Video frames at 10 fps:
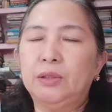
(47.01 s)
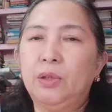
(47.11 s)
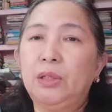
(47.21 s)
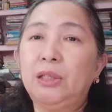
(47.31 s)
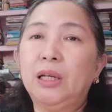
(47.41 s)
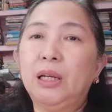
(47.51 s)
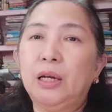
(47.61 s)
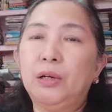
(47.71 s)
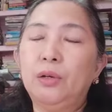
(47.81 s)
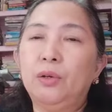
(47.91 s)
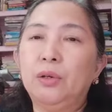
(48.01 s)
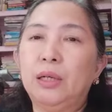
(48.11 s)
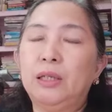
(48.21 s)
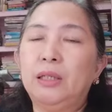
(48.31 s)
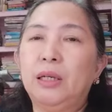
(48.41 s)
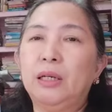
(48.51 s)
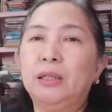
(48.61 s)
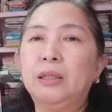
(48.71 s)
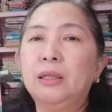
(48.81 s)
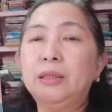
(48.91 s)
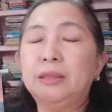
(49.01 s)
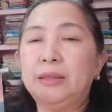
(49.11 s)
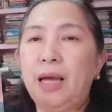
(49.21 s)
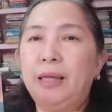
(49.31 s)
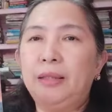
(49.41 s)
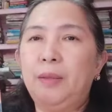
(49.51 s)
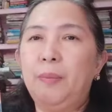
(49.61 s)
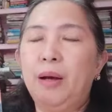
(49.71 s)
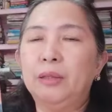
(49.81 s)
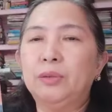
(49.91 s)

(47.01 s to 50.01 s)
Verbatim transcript: So, hindi clear yung kanyang sight, di ba?